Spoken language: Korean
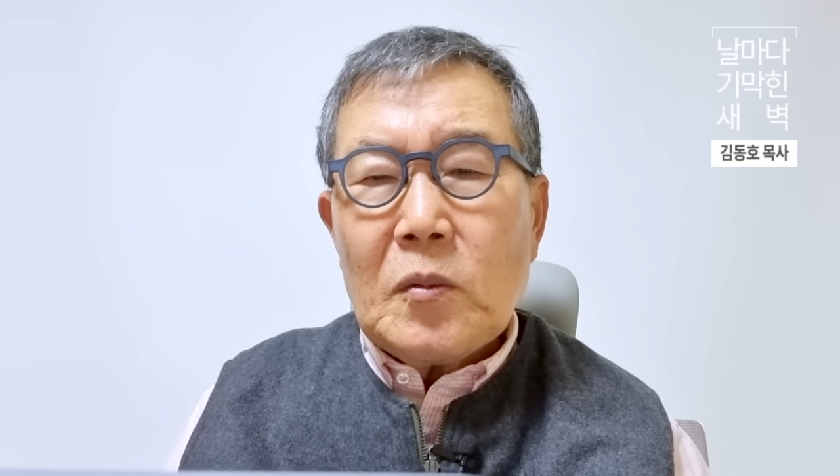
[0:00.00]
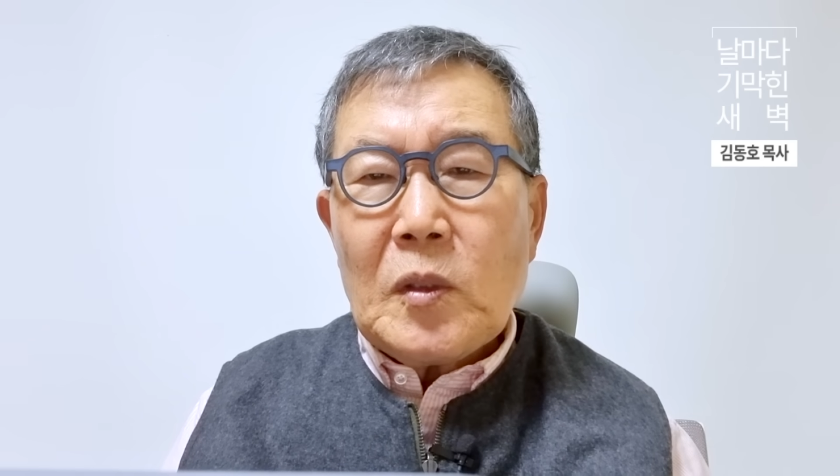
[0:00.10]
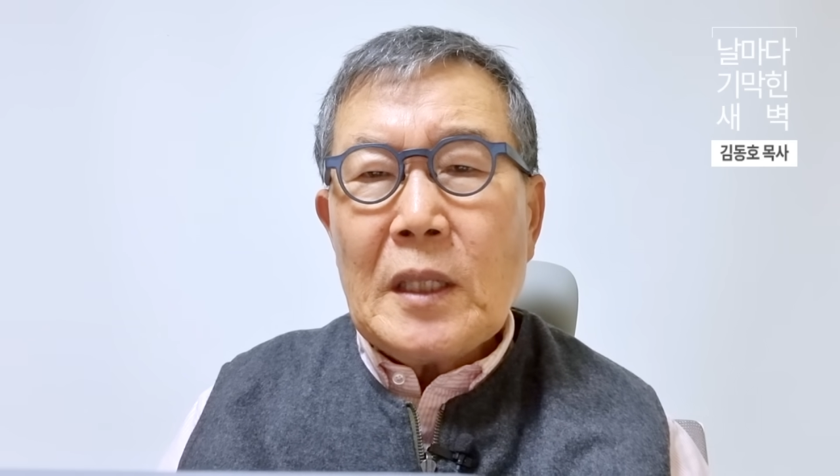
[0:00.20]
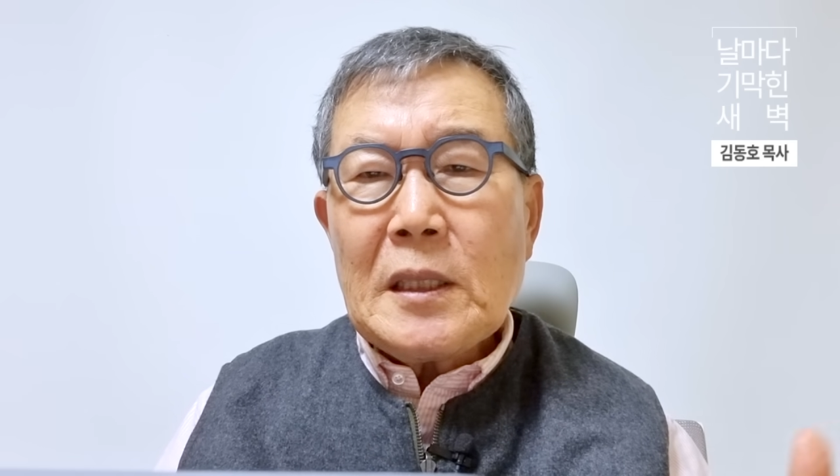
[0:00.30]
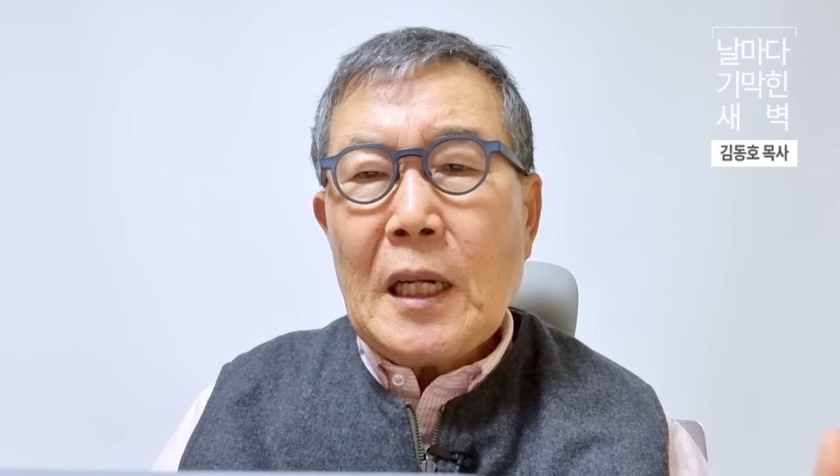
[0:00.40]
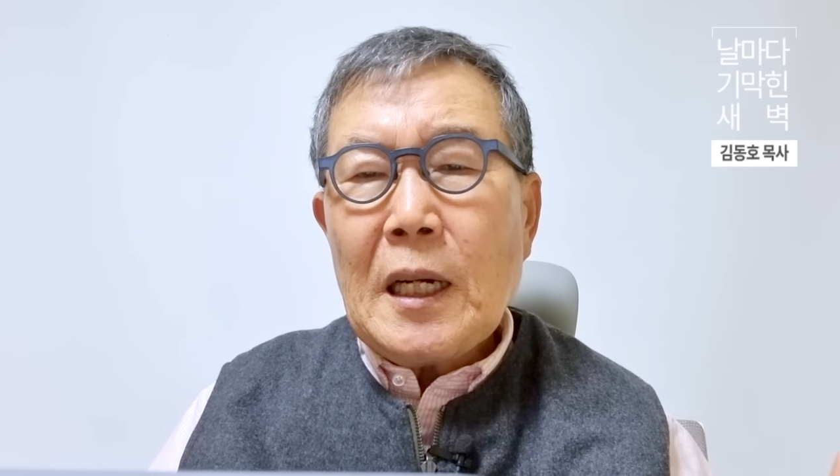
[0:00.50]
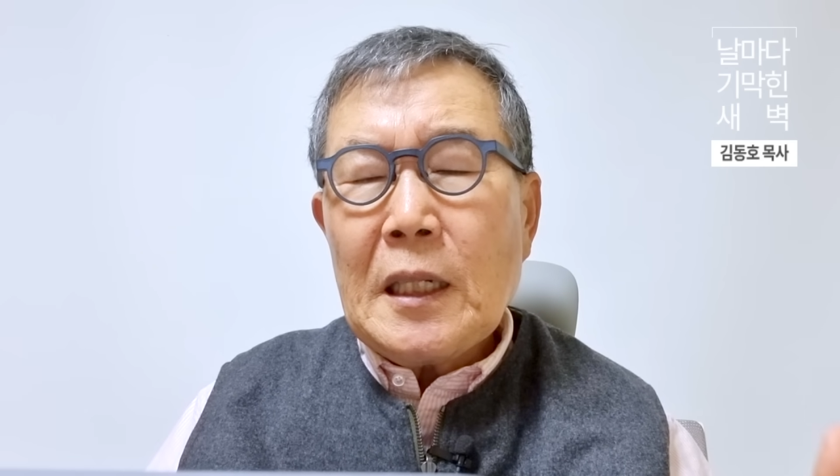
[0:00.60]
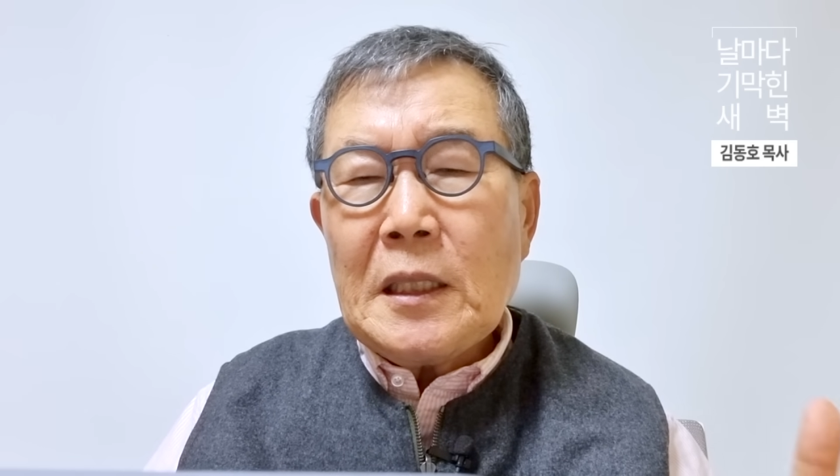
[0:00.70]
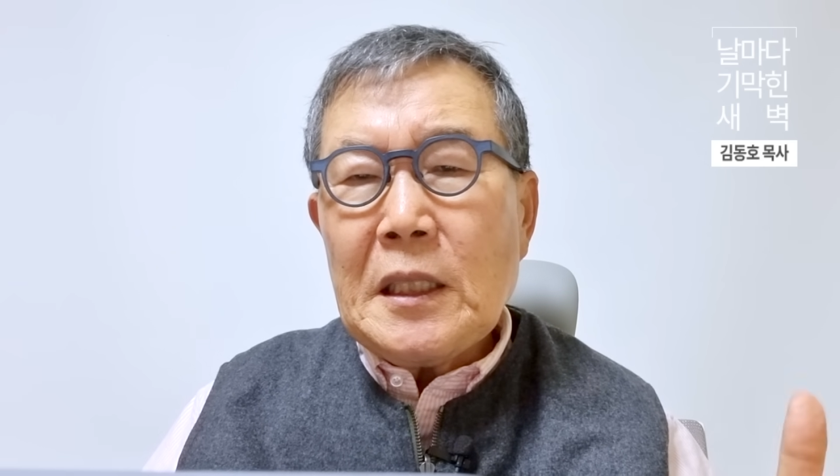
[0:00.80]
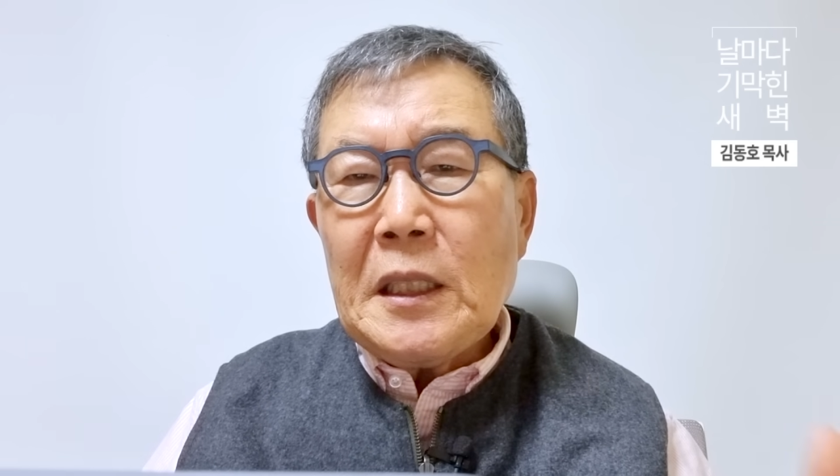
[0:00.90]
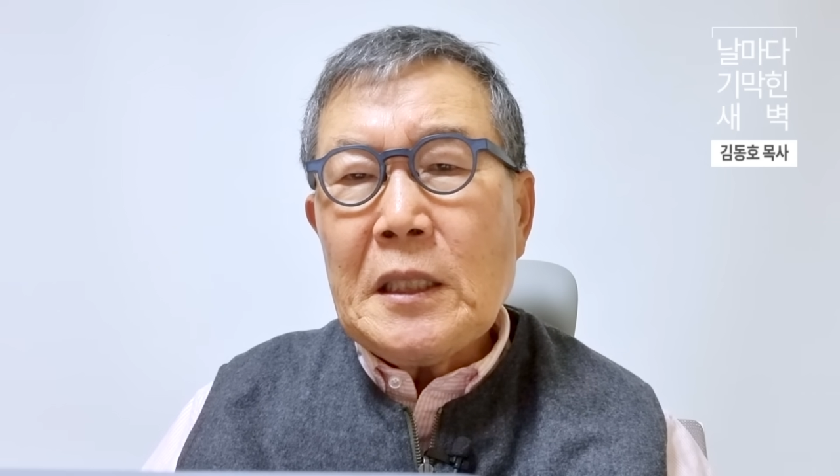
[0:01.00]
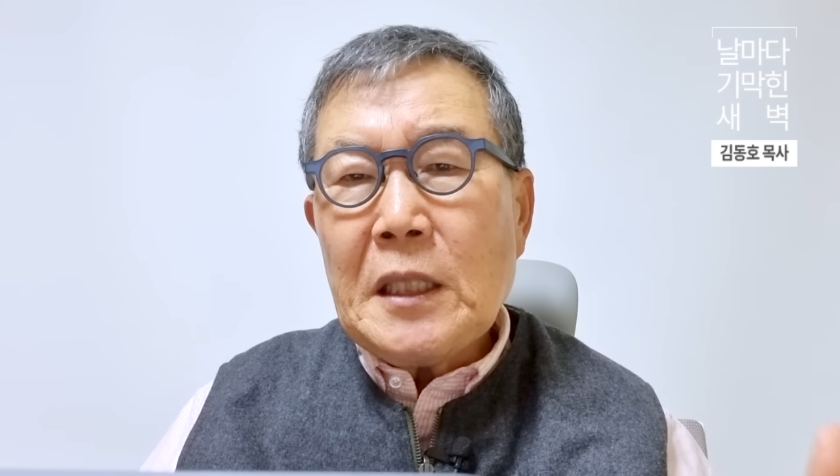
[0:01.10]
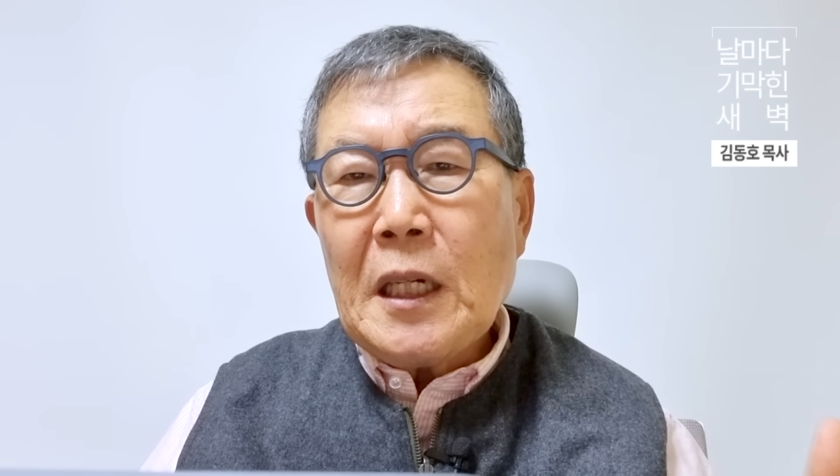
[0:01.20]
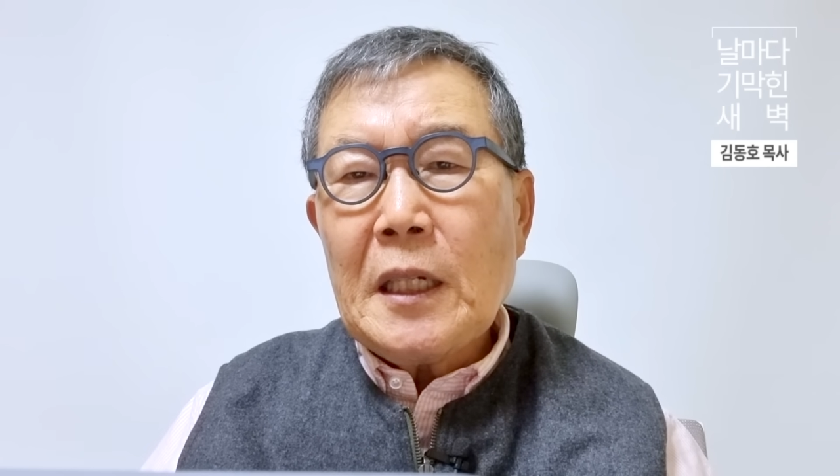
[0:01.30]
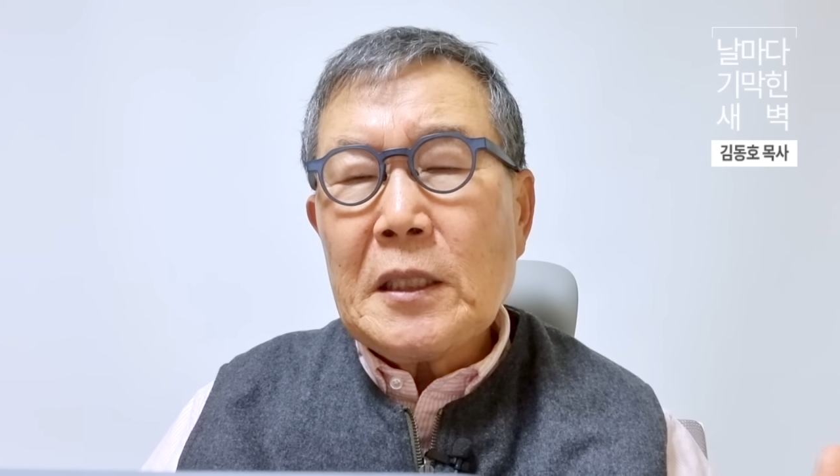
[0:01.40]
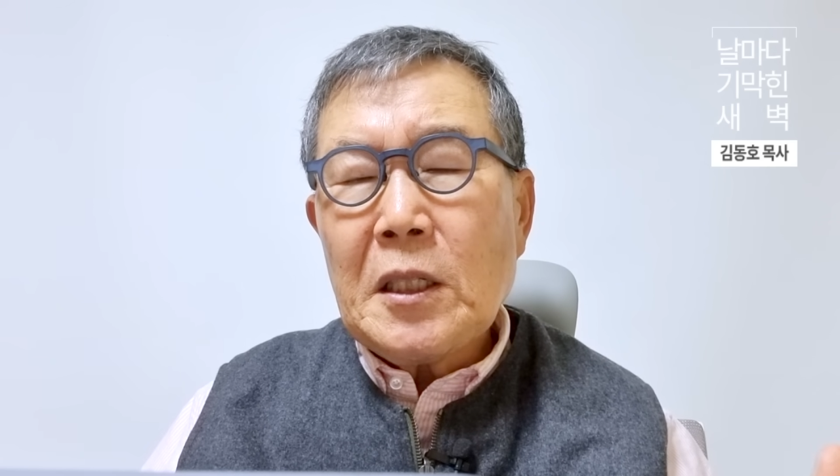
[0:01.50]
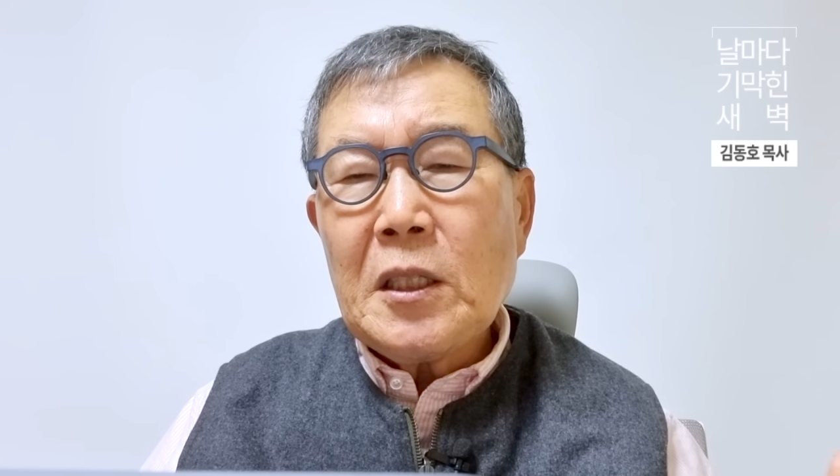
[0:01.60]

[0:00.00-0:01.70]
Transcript: 우리가 살아가는 이생에서는